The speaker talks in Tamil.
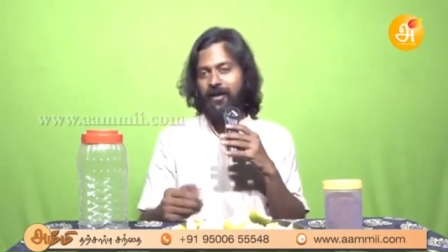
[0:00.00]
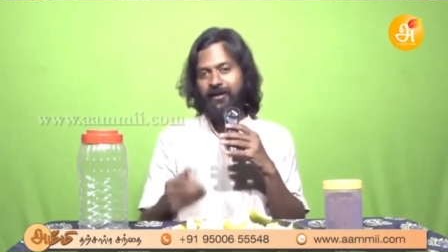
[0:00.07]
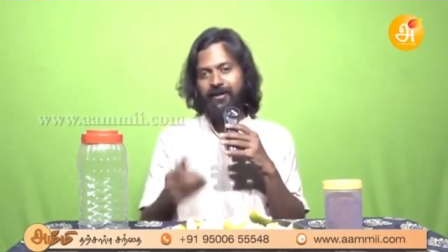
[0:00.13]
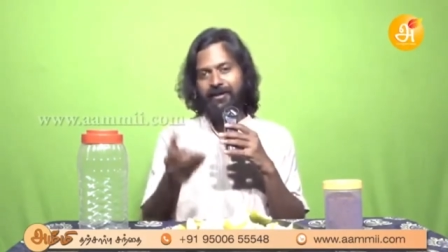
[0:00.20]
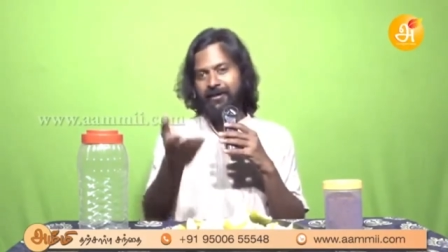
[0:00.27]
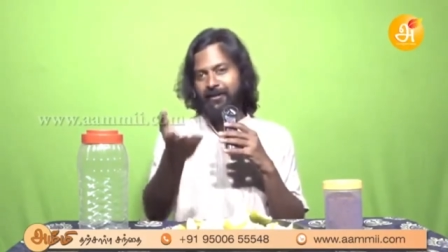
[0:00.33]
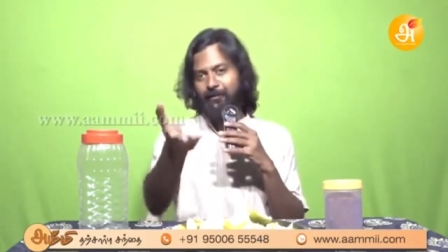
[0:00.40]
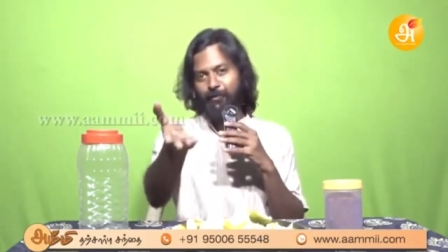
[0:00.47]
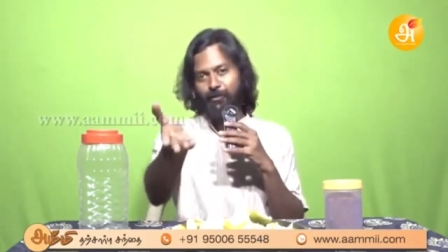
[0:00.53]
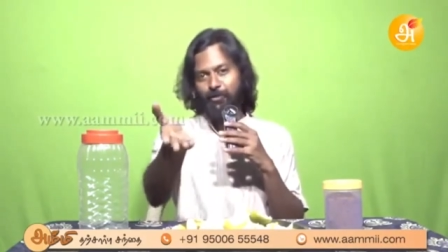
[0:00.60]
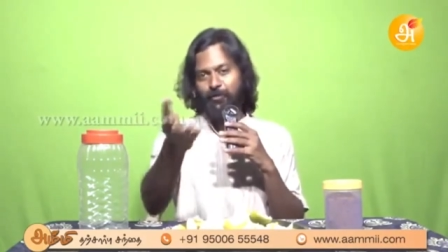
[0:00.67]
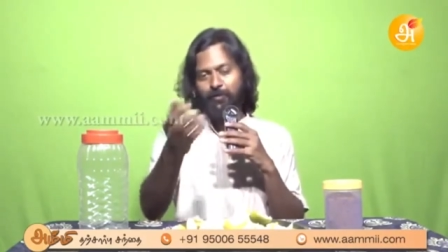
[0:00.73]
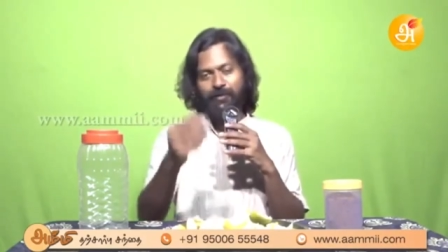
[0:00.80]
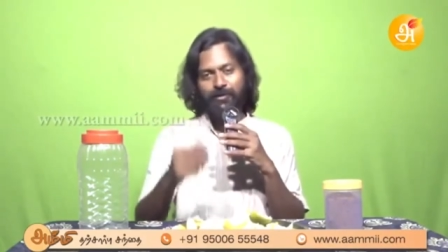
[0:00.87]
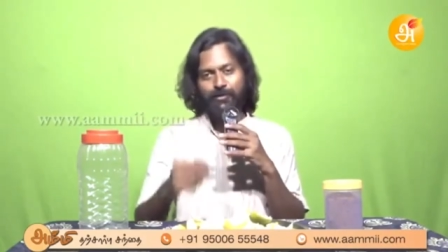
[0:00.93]
ஆனால் இன்றைக்கி நம்ம
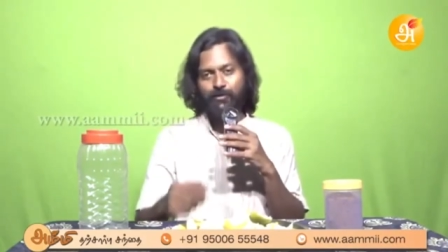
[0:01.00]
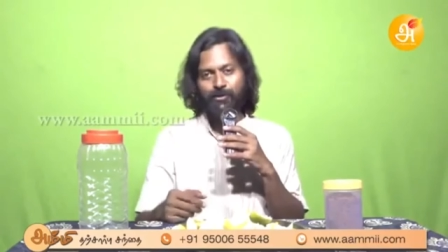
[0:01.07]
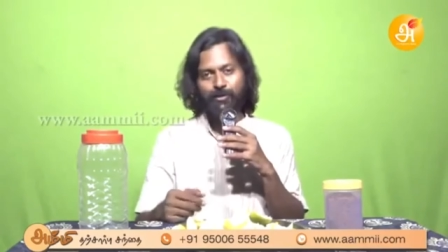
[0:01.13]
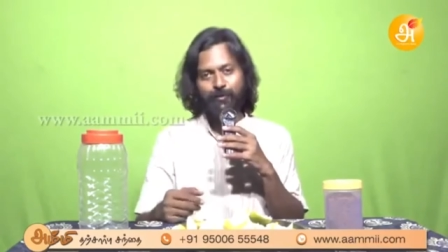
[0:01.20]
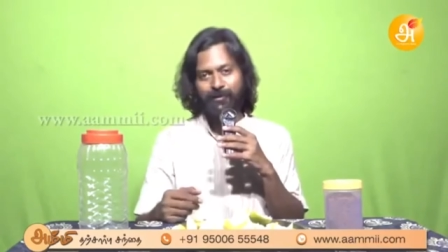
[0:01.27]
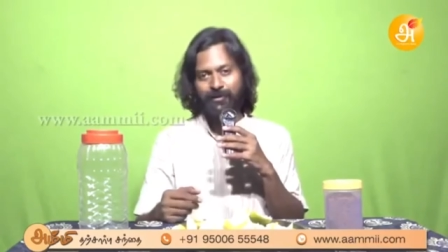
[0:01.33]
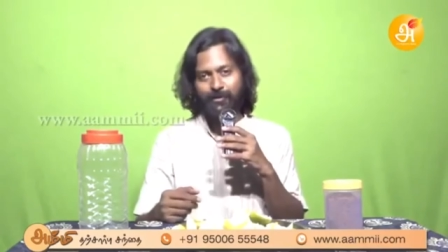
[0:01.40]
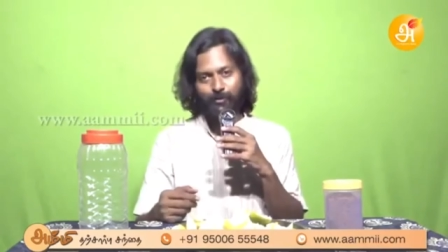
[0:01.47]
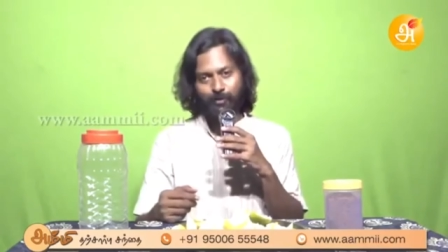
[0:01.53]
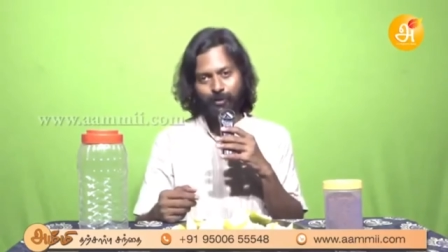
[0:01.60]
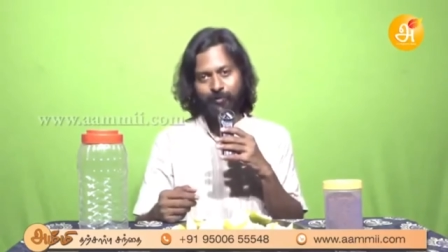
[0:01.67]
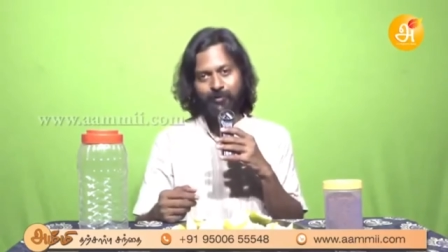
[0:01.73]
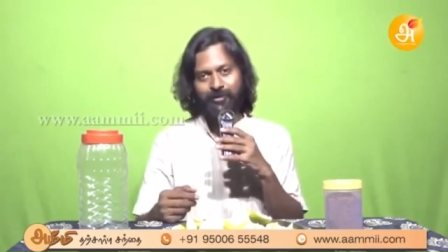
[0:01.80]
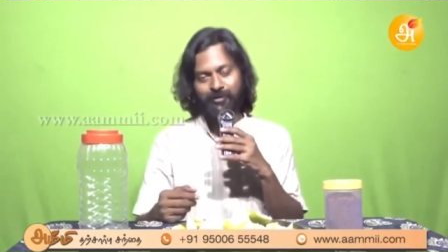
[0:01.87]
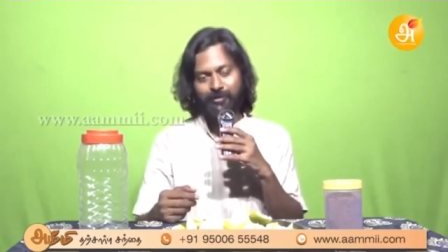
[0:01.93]
யூஸ் பண்ணுற சுத்தப்படுத்தி
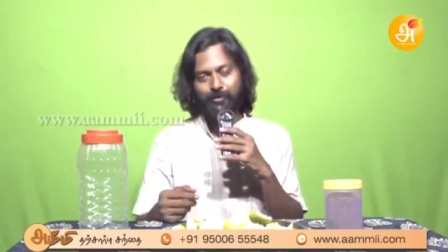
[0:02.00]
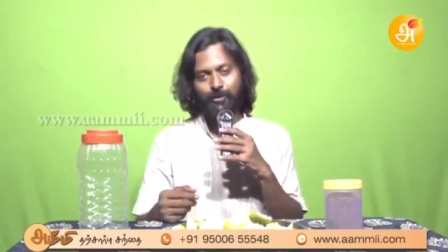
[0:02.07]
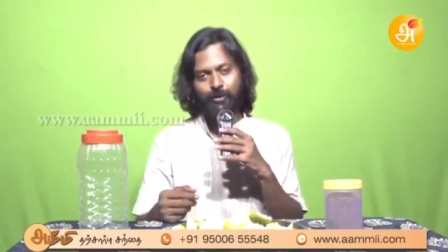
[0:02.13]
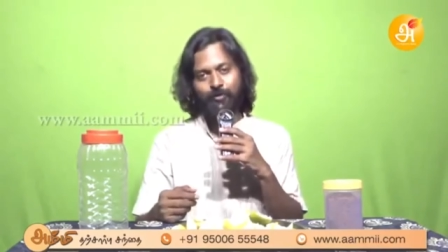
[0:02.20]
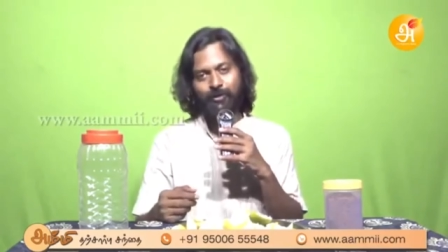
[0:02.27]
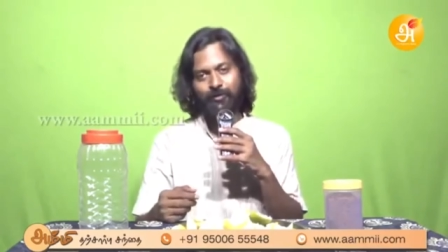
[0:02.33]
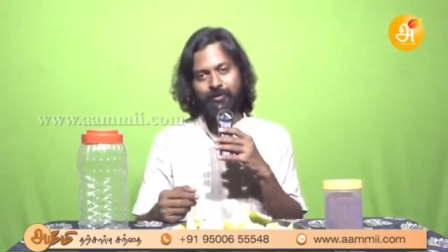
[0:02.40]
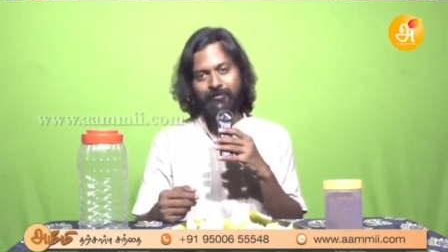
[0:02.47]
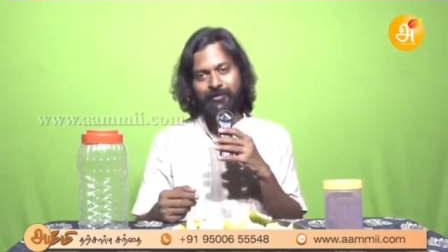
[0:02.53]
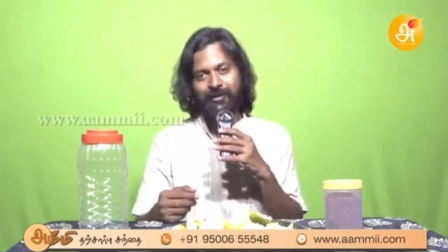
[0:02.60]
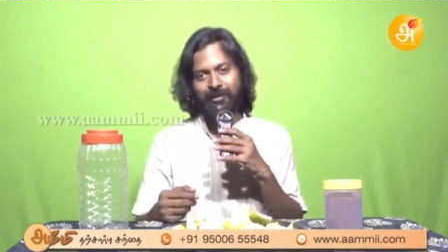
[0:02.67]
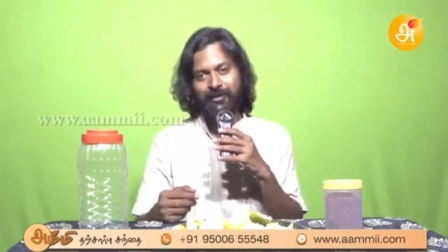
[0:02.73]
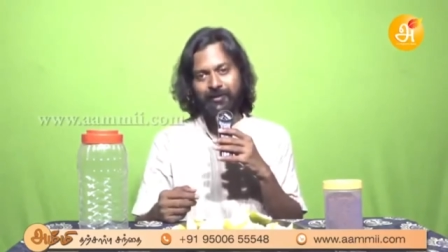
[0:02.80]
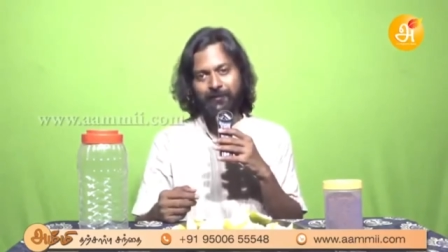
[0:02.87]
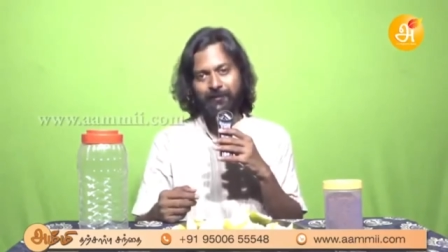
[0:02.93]
சுத்தமாக இருக்குன்னு சொல்ல முடியுமா
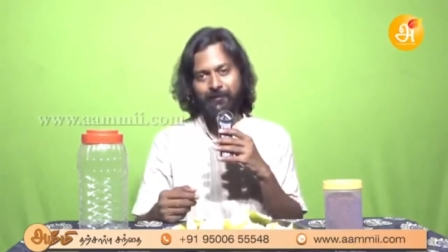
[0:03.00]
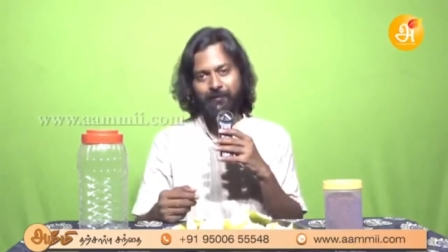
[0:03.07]
வீட்டில்